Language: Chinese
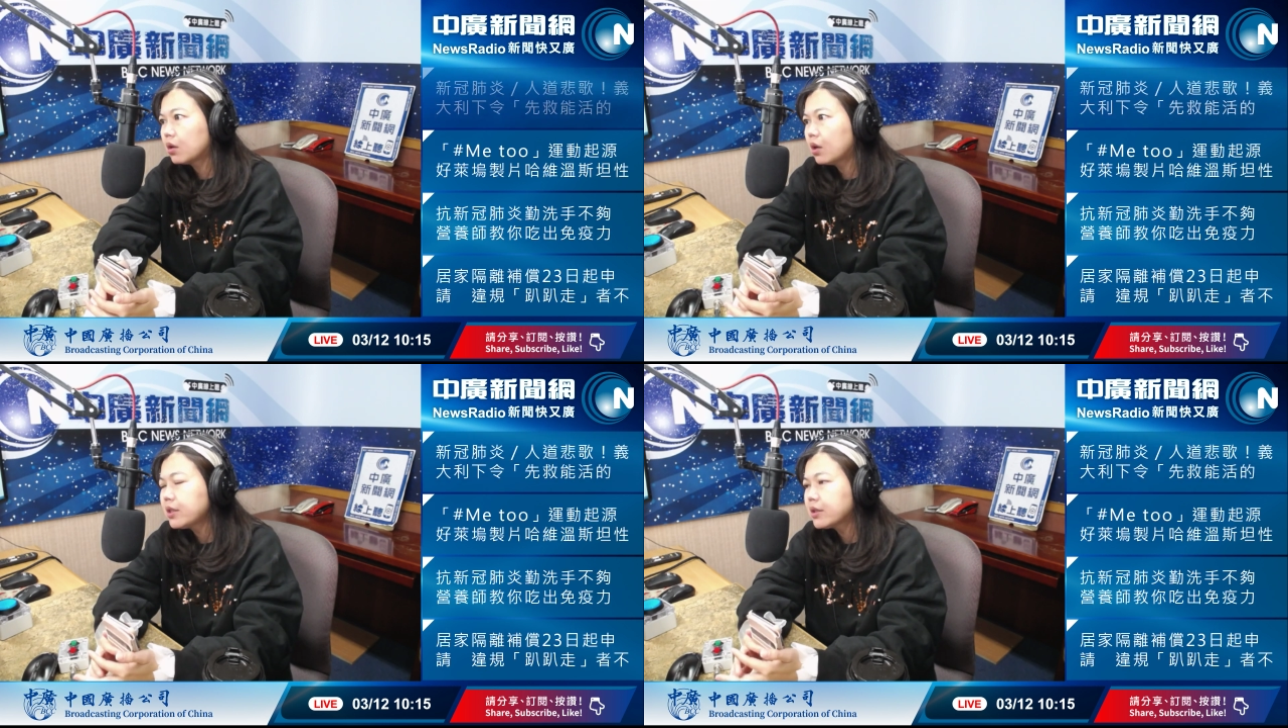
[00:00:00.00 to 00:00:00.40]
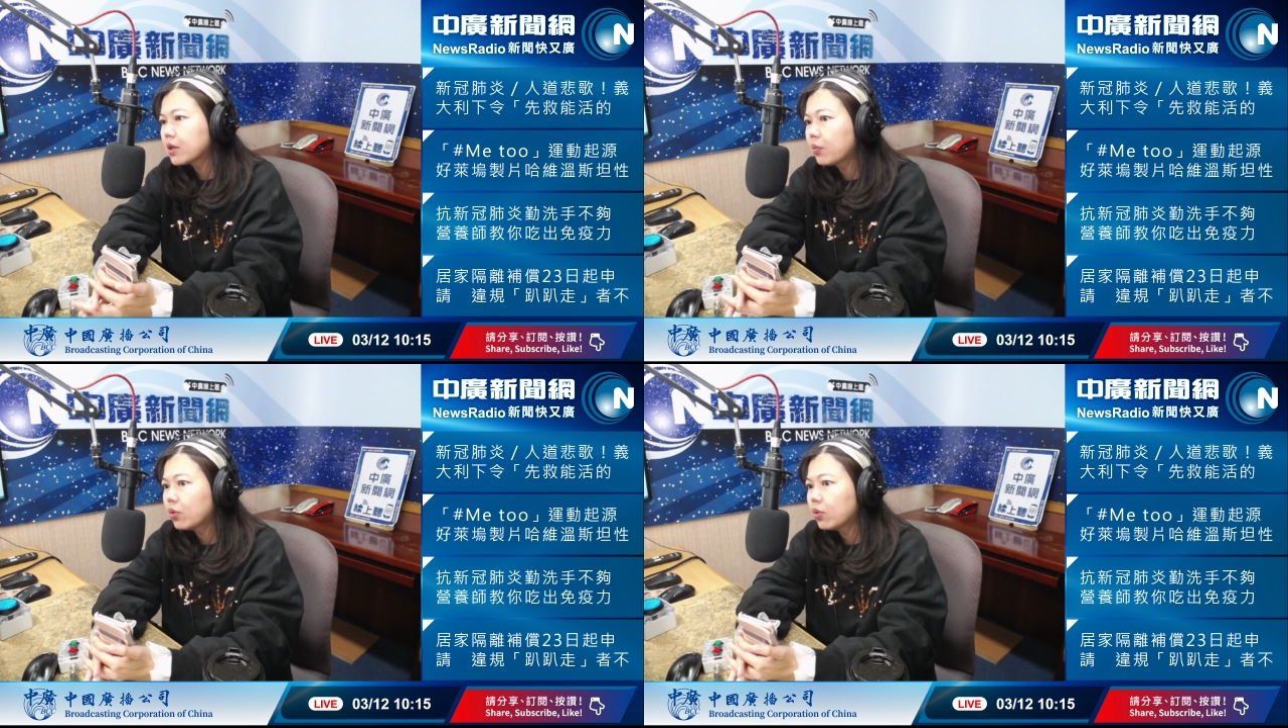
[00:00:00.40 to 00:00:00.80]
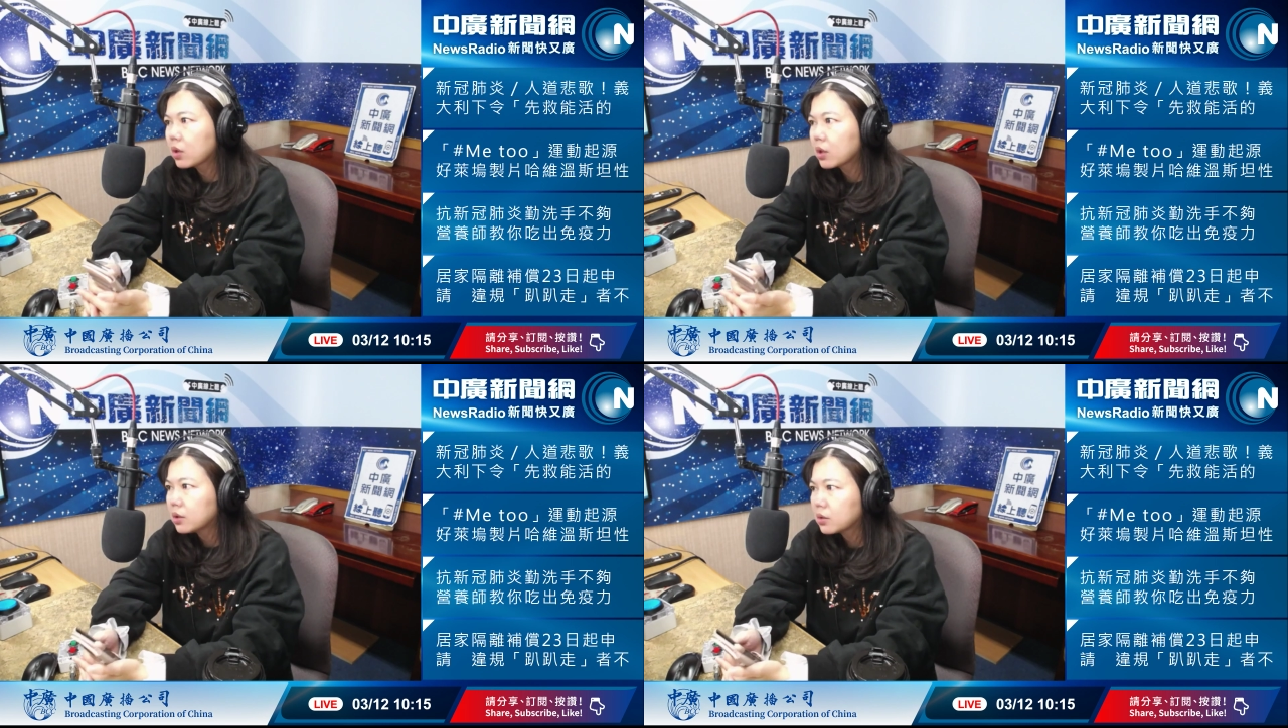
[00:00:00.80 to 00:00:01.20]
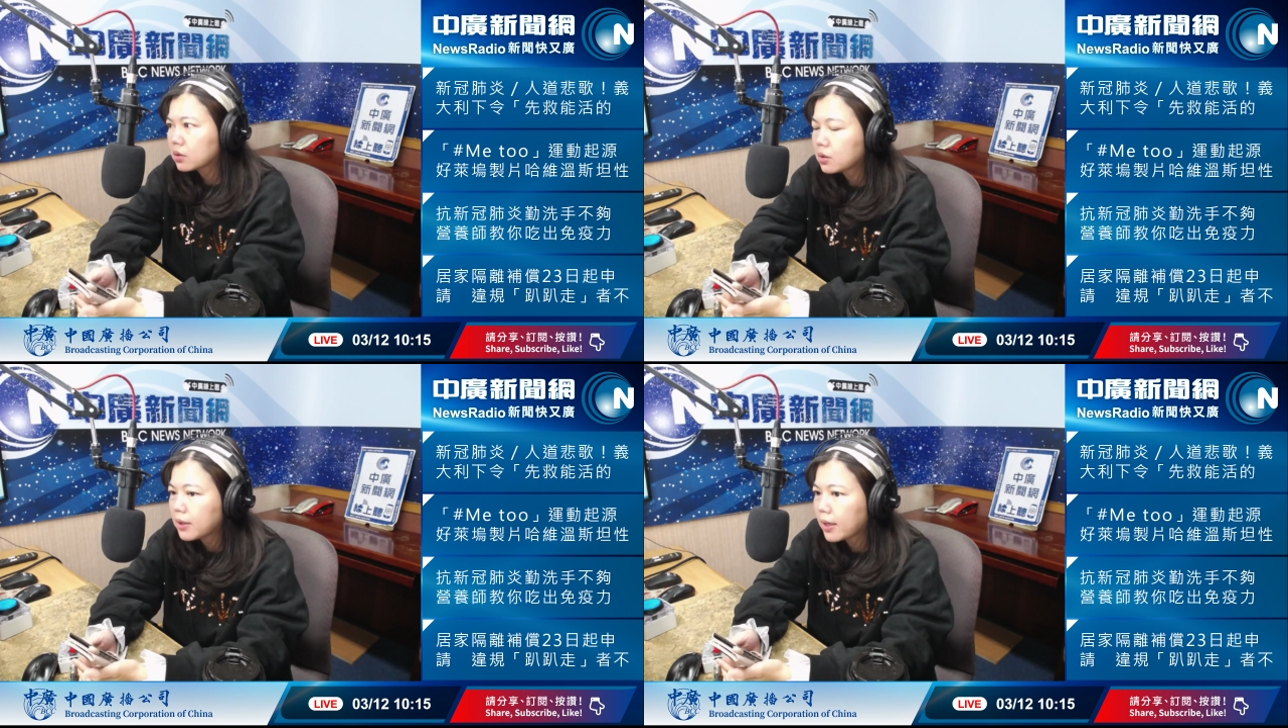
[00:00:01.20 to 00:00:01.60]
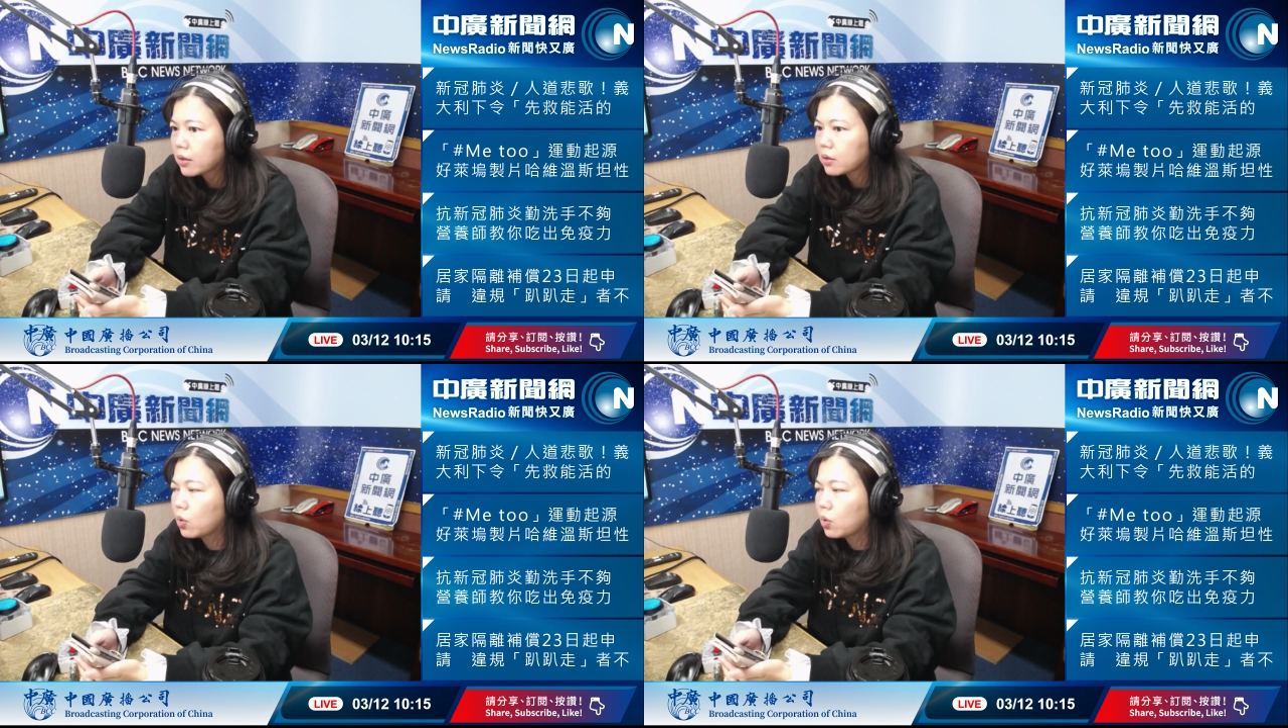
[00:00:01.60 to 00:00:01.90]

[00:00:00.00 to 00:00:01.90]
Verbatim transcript: 而且这个波动可能是像